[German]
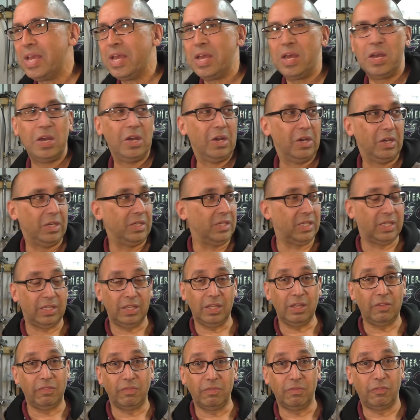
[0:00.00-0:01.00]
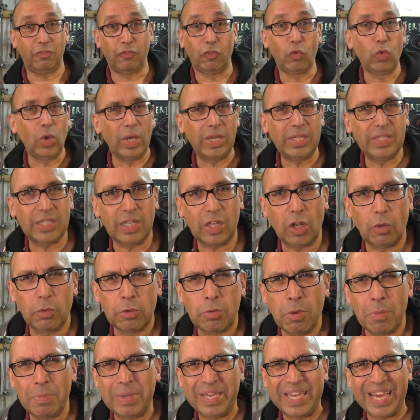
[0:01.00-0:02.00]
Äh, ich, ich, früher hieß er, glaube
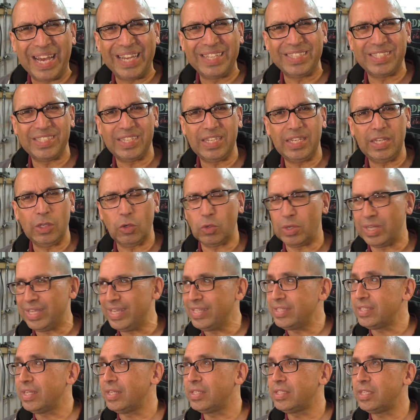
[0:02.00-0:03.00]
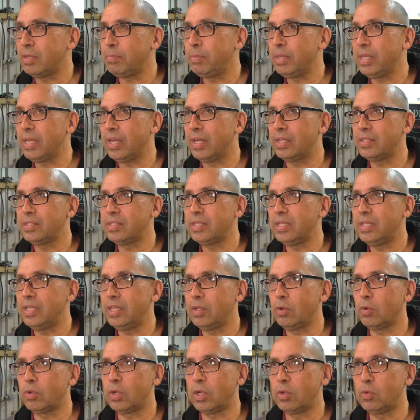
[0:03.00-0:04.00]
ich, mal Megan Scenic oder jetzt heißt er Megan
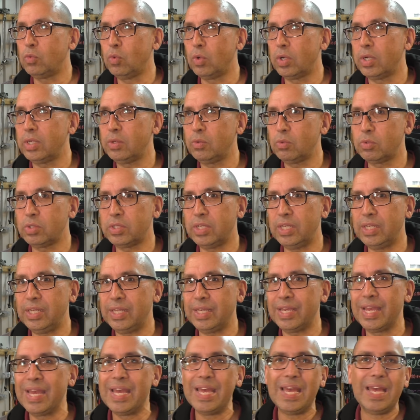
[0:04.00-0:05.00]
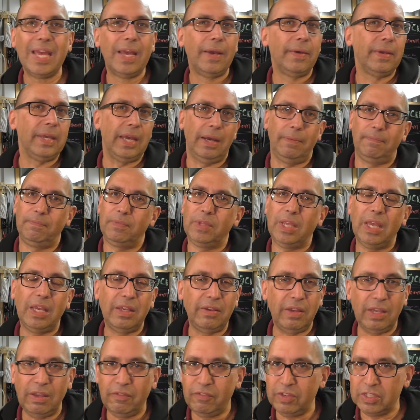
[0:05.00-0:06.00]
Scenic oder nur Renault Scenic. Ja,
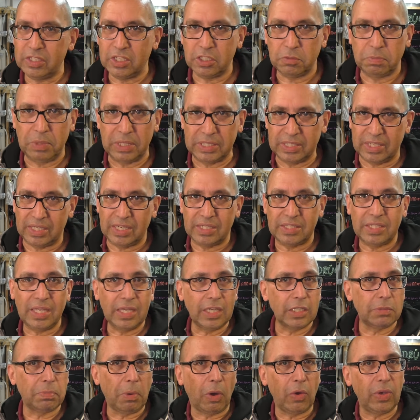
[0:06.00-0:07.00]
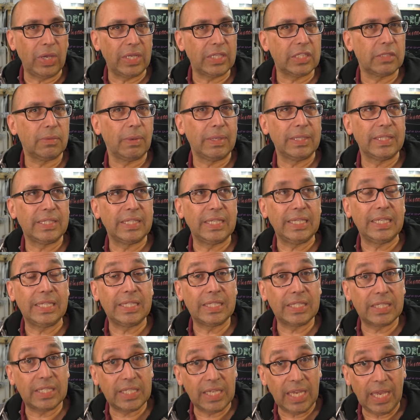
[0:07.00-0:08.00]
ihr, ihr wisst es besser. Das Ding ist Baujahr
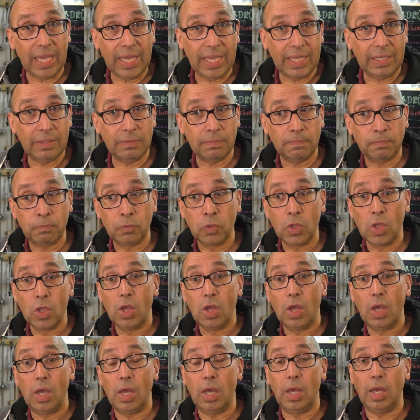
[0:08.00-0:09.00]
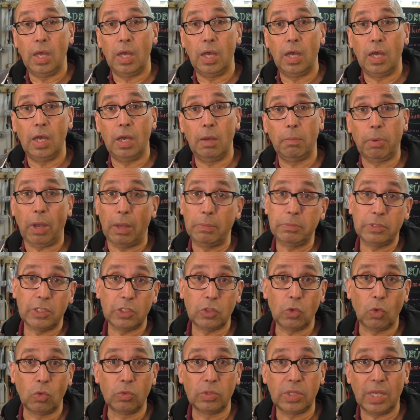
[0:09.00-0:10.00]
2010. Äh, Bremse
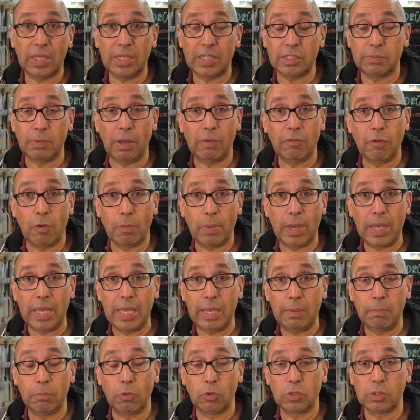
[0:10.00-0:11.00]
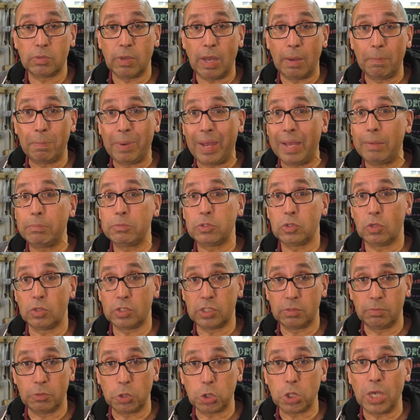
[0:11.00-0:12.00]
ist runter, das machen wir mal eben. Und zwar
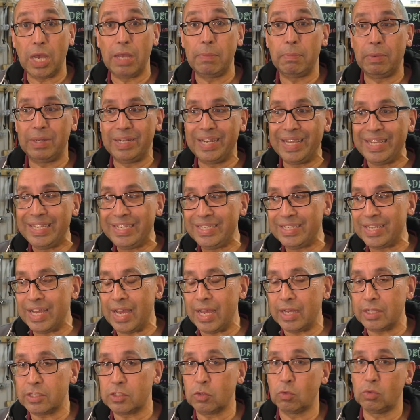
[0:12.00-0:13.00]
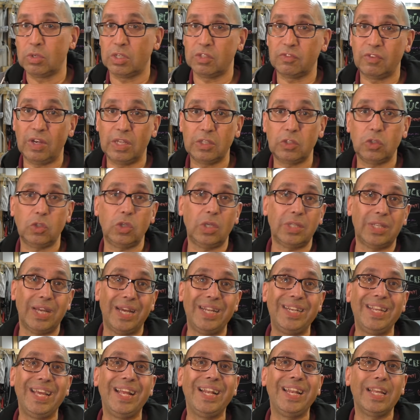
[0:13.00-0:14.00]
Bremsklötze mit Scheiben an der Hinterachse und das Fahrzeug hat
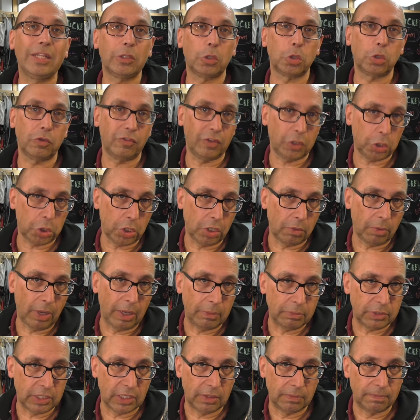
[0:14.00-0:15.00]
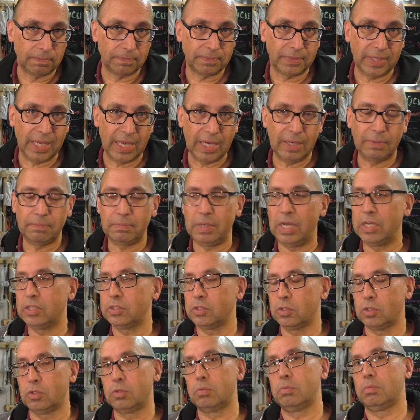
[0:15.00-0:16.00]
eine elektrische Feststellbremse. Ja,
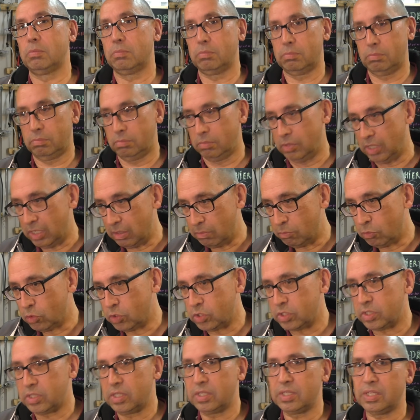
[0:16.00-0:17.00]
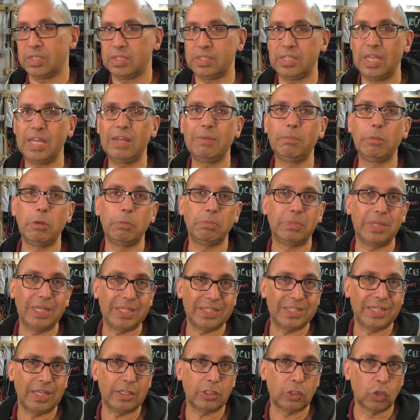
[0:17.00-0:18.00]
also ihr müsst das Ding mit dem
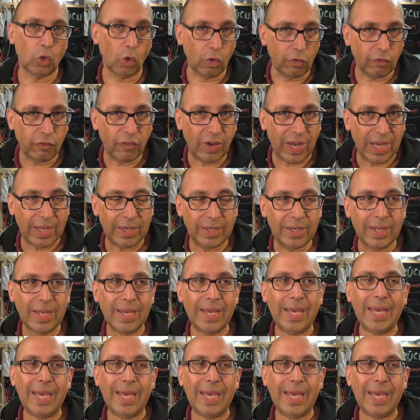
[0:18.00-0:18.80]
Tester zurückfahren.